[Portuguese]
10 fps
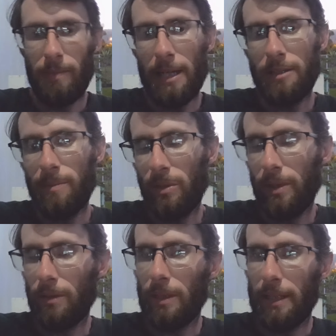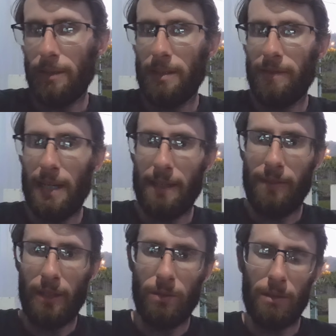Vai diminuindo o leite de vaca,
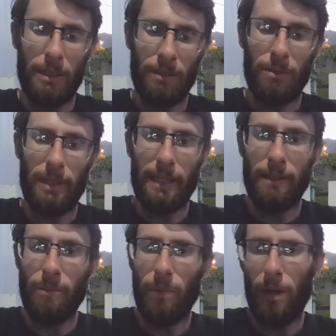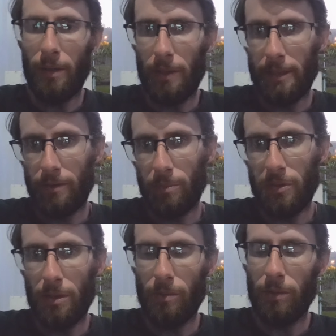vai colocando o leite em pó, o leite
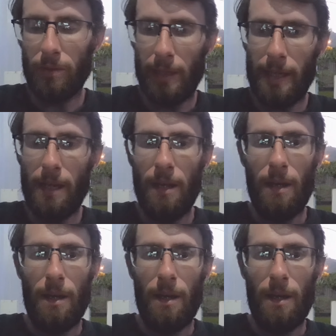substituto ali,